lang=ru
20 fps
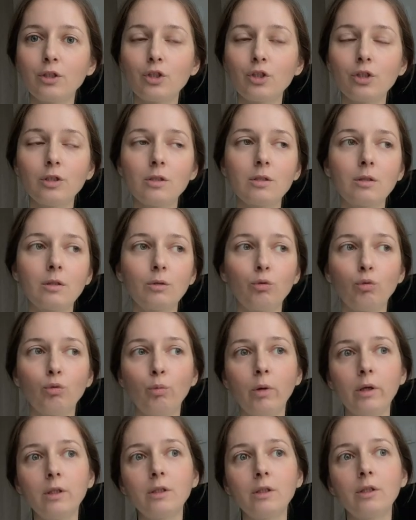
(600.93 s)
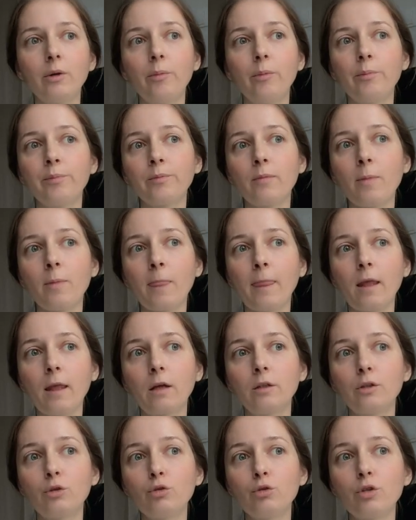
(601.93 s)
чисток. У моих
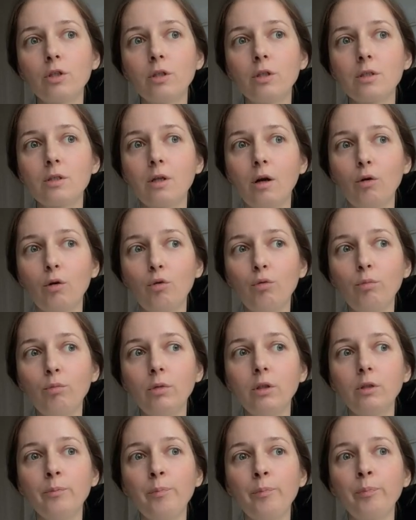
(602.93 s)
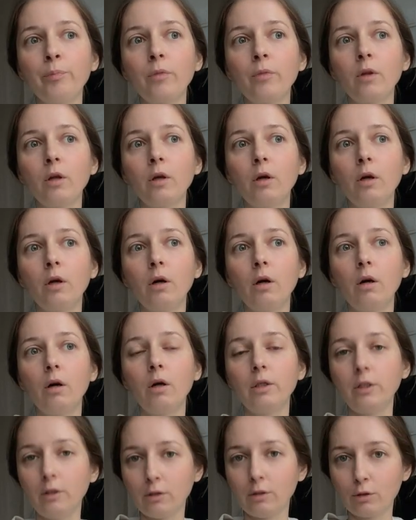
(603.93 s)
друзей и знакомых –
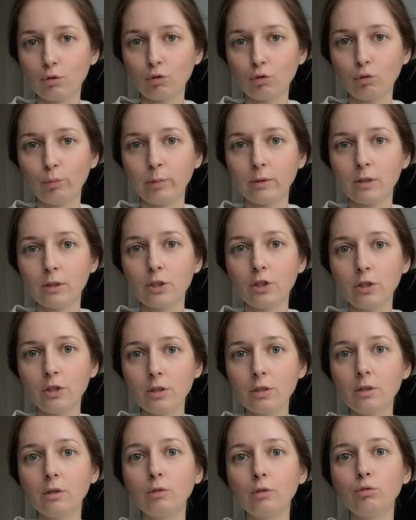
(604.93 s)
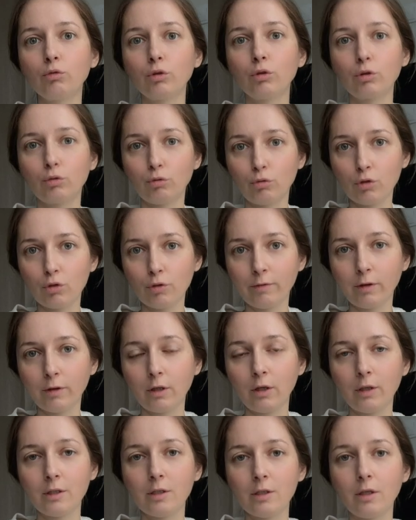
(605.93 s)
есть опыт чисток, у них тоже
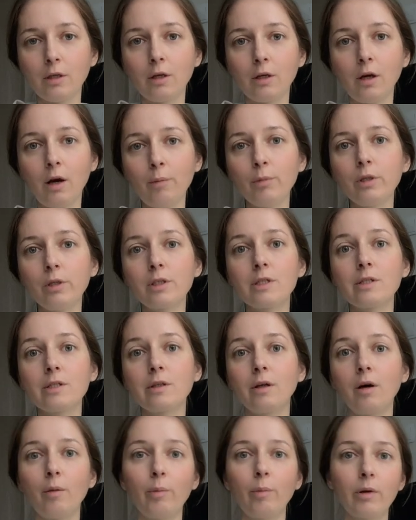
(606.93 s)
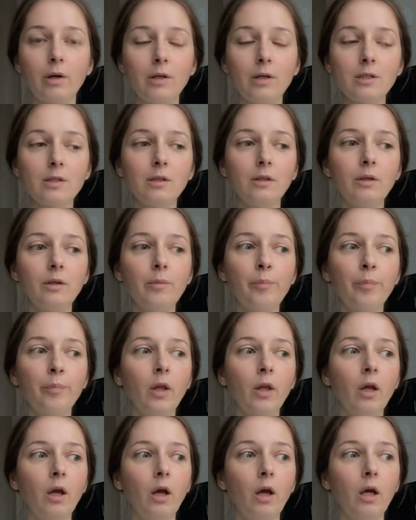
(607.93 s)
выходили камни разнообразные.
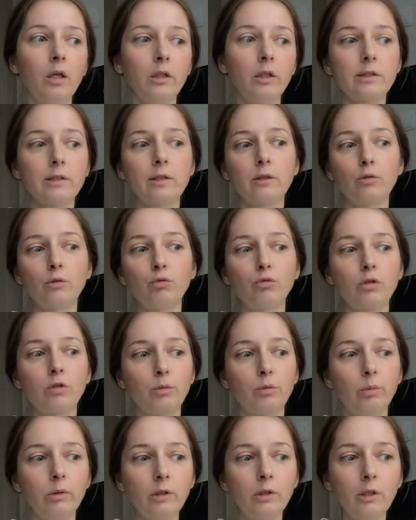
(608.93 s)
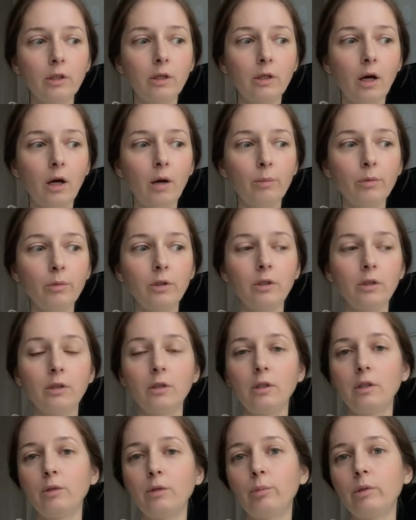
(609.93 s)
Если на УЗИ были камни,
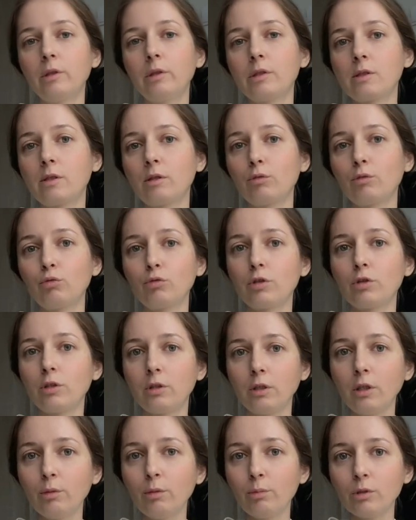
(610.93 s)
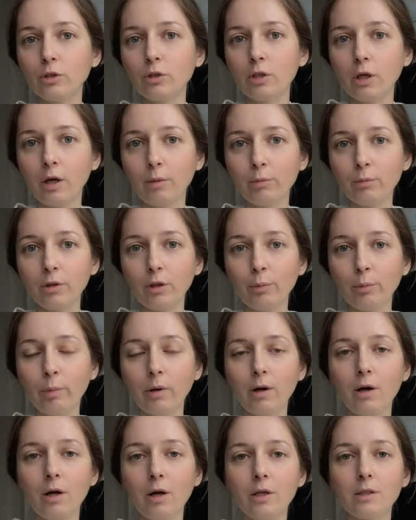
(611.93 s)
либо если на УЗИ не было камней
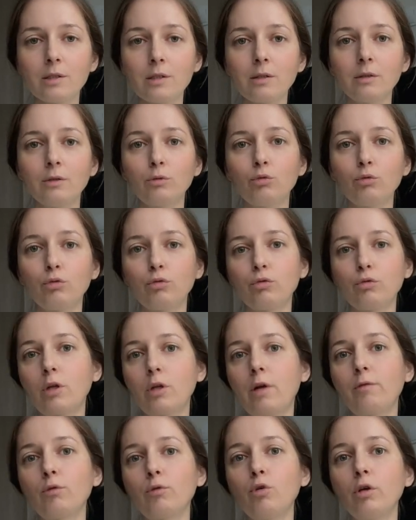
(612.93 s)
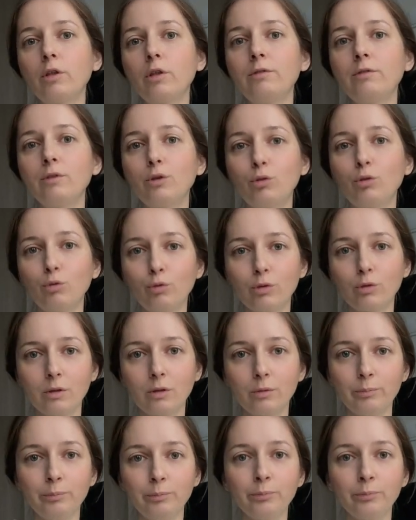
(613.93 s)
показано, то есть все равно они выходят.